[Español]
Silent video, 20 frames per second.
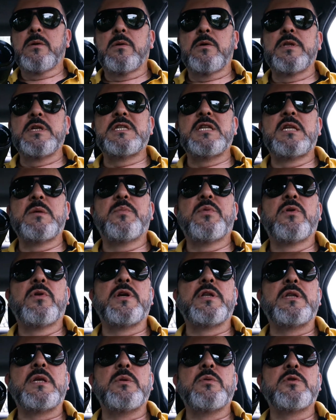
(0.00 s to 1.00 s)
con este tipo de
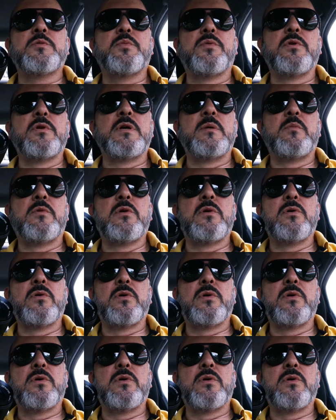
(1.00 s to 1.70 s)
objetivos podemos